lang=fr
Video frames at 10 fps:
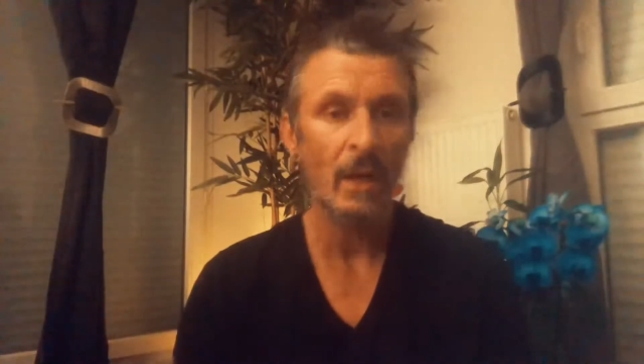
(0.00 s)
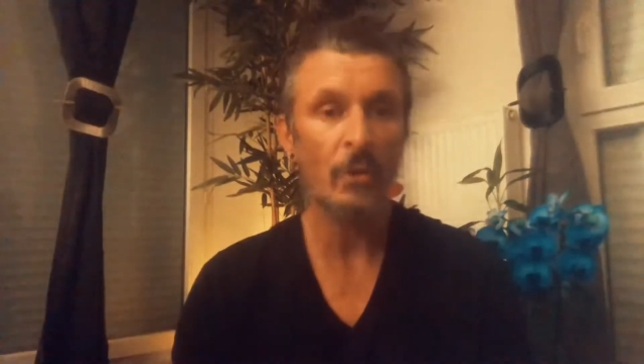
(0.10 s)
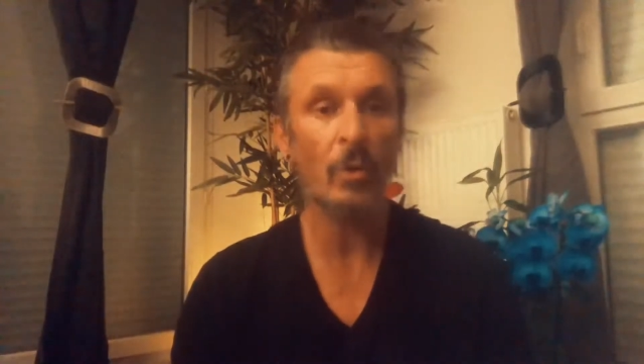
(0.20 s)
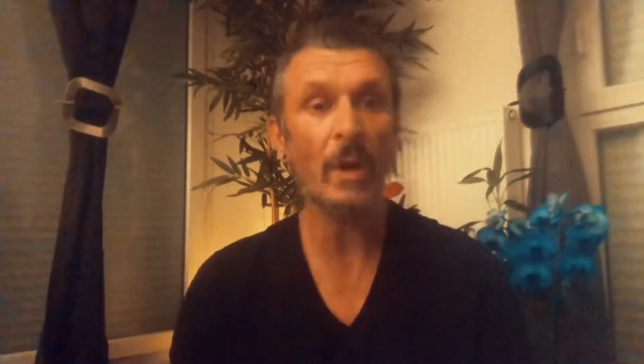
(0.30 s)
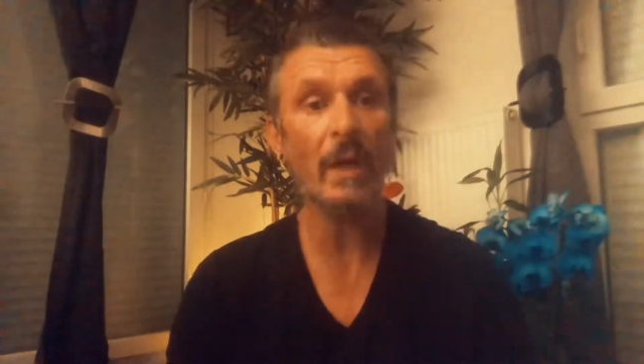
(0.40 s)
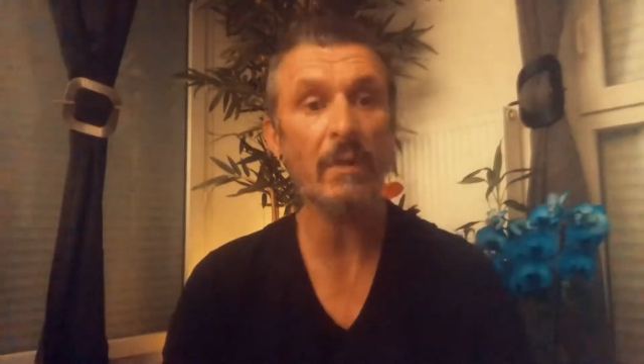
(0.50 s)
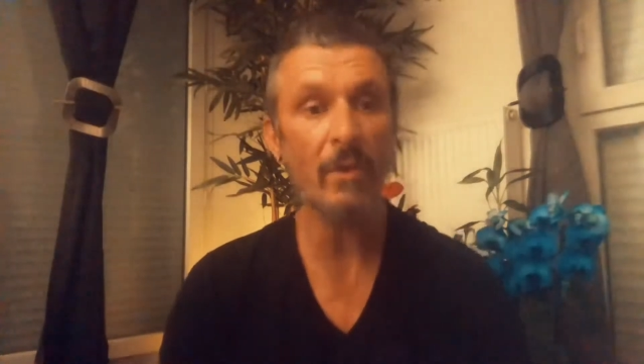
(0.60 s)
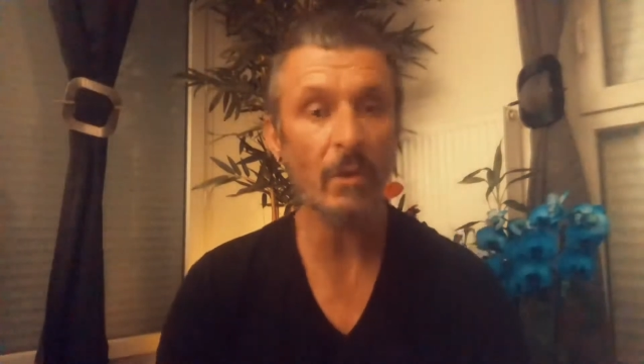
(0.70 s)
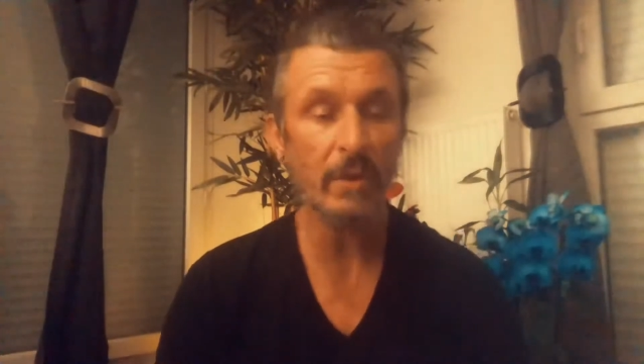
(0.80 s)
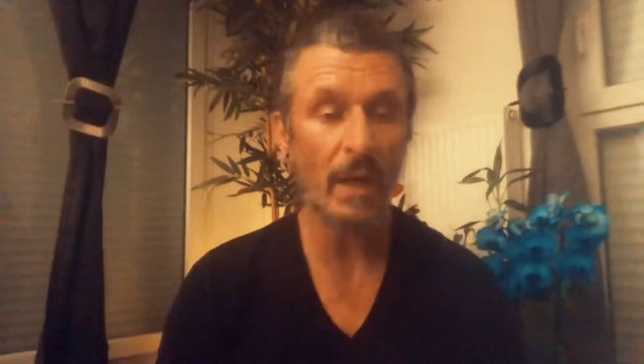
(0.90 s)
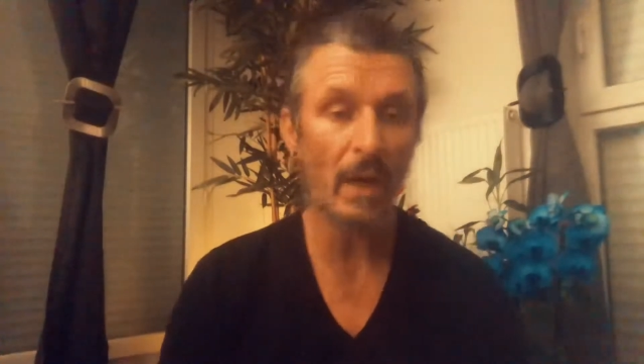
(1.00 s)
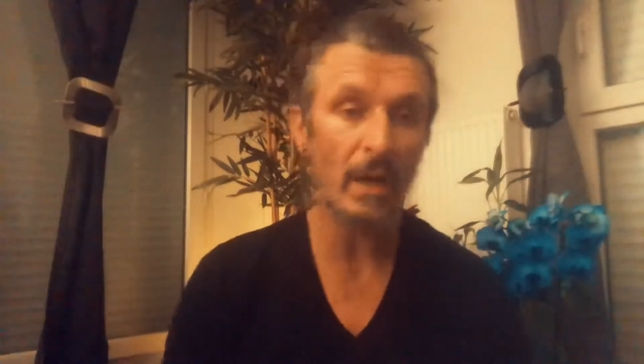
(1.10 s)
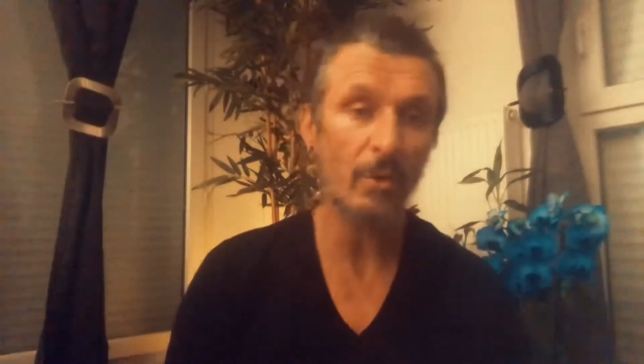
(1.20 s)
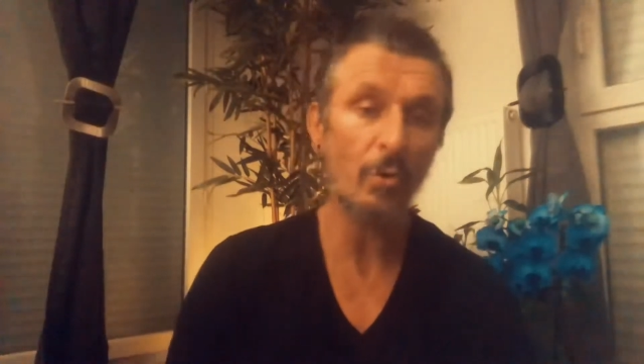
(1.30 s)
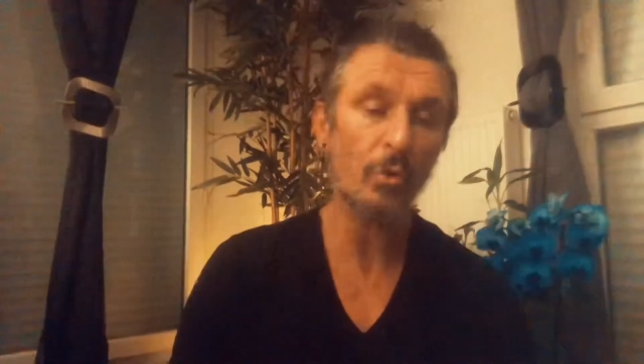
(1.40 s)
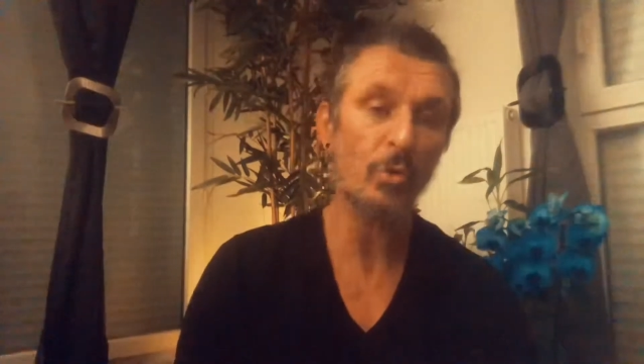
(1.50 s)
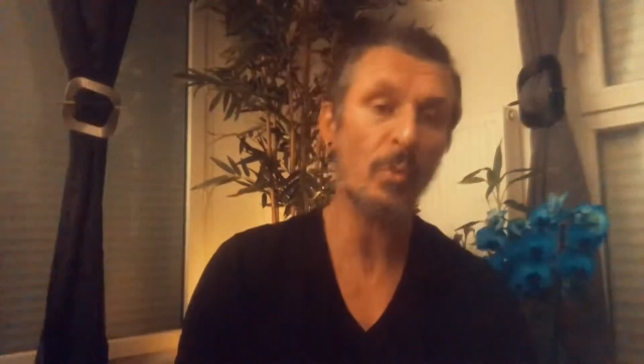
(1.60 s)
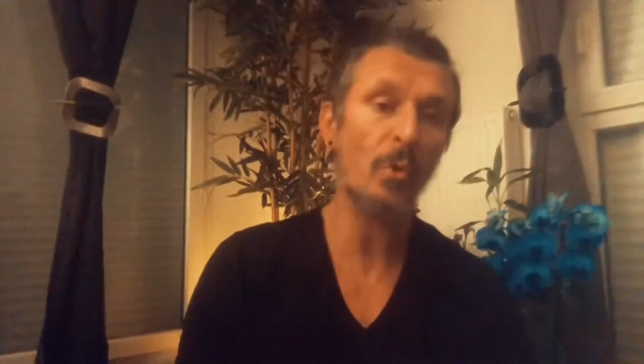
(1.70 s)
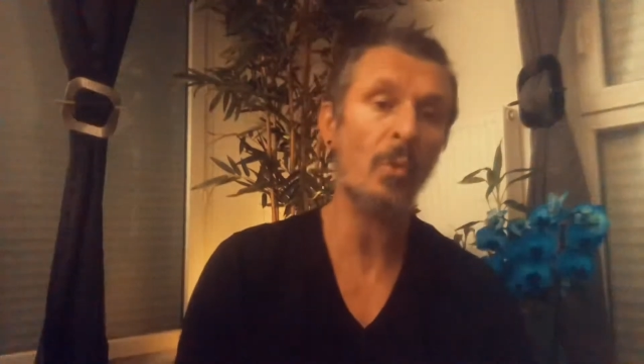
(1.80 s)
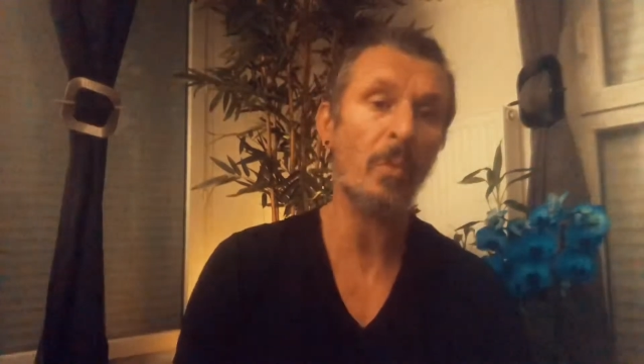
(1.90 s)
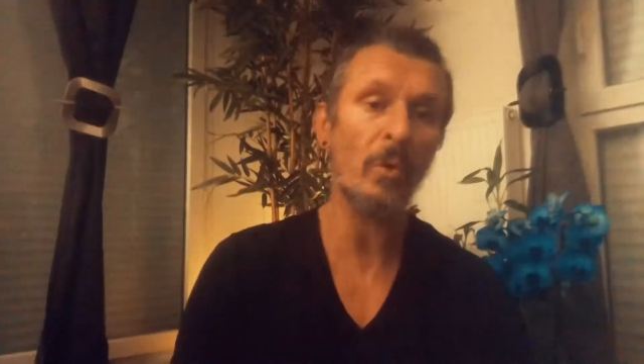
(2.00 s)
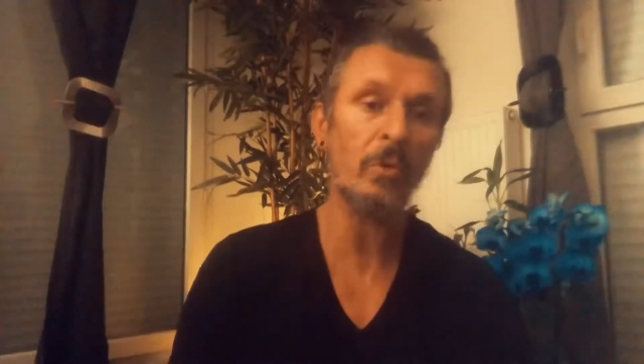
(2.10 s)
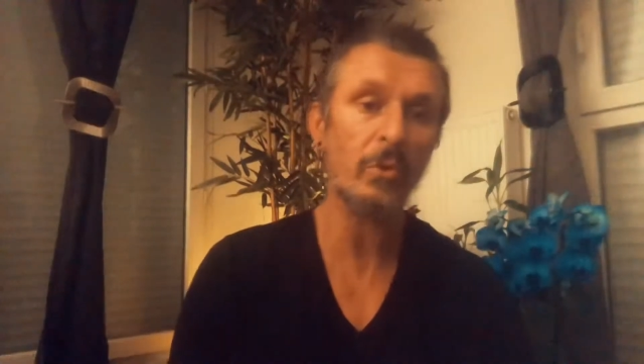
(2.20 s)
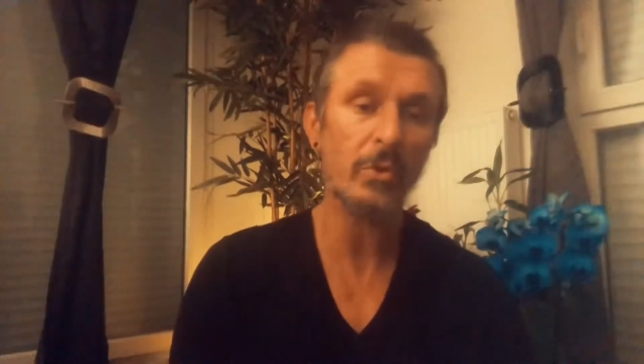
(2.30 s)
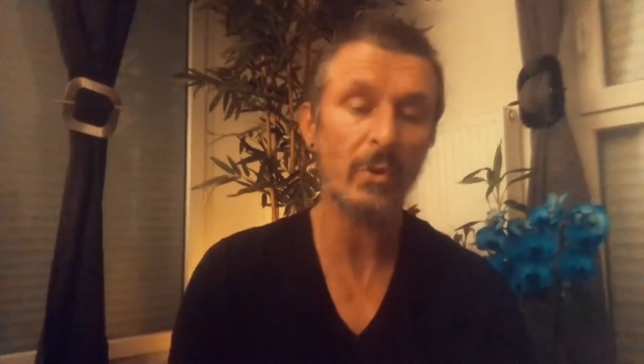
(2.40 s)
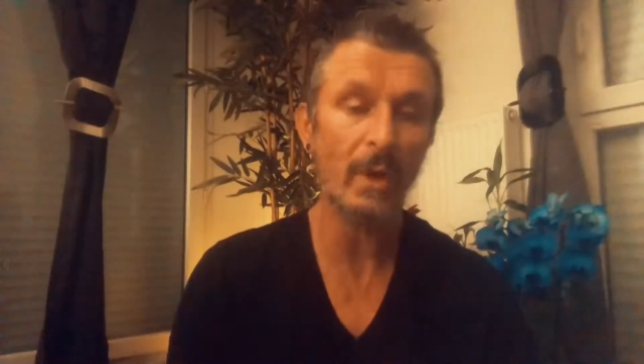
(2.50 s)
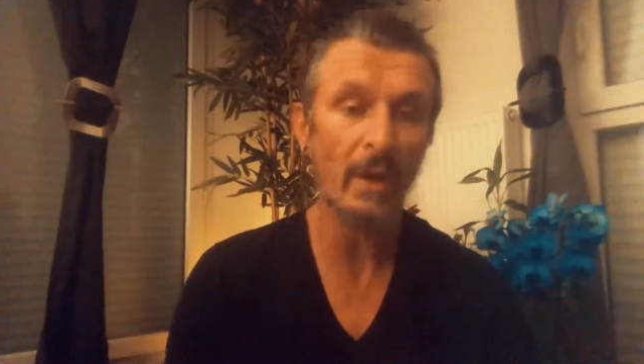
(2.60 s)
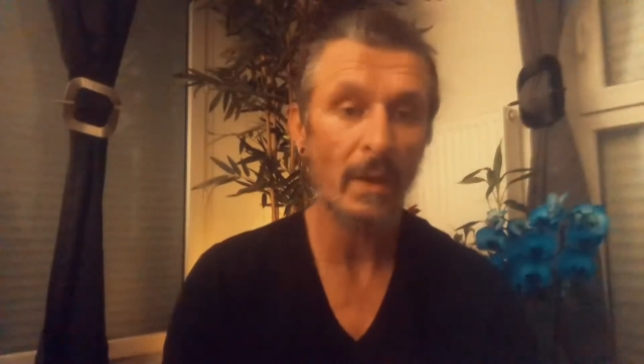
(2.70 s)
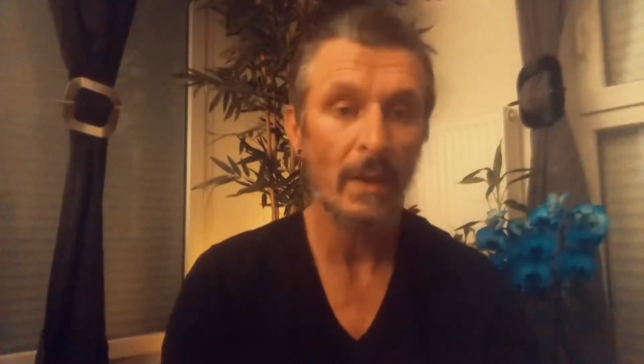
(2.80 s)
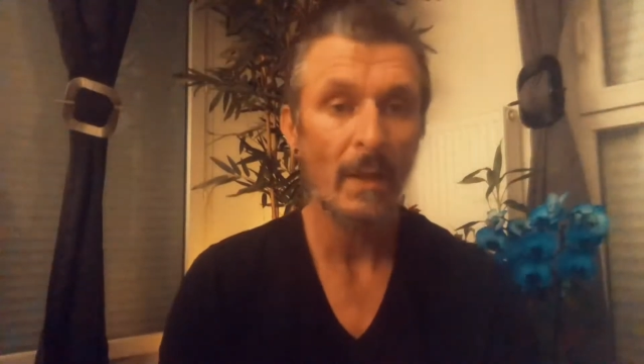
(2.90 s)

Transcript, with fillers: Donc arriver en retard à un cours, je peux comprendre que cela